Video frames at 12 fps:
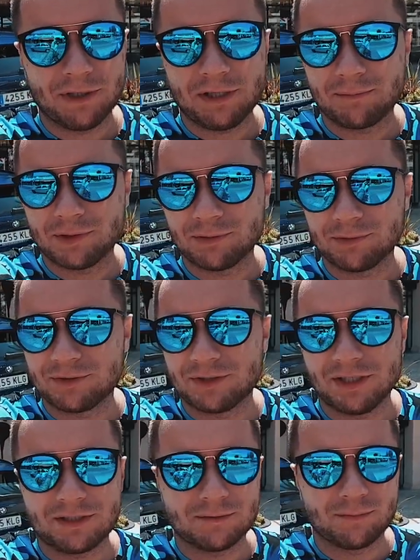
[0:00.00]
5 минут,
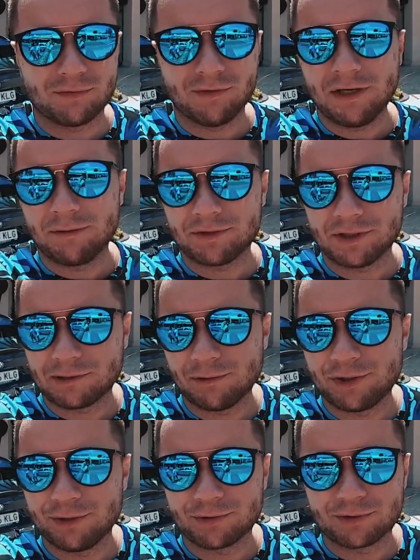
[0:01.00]
10 буквально, у тебя
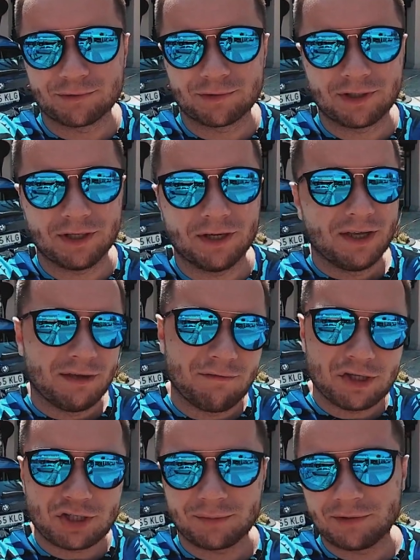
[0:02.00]
ключи уже в руке, и
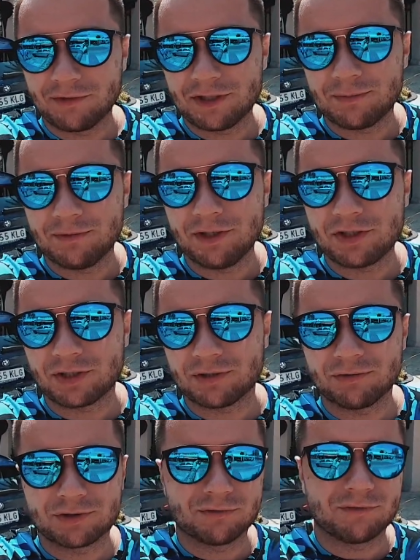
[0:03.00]
вечером до 8 вечера
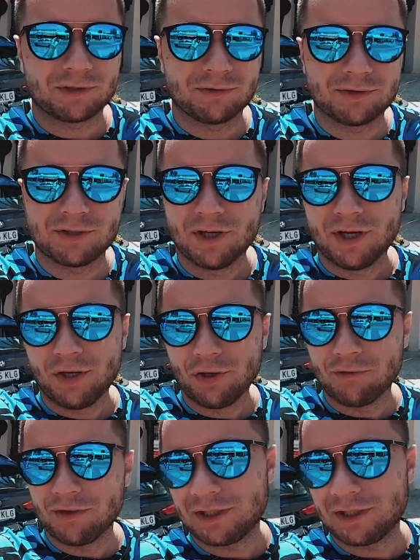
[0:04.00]
нужно вернуть ее в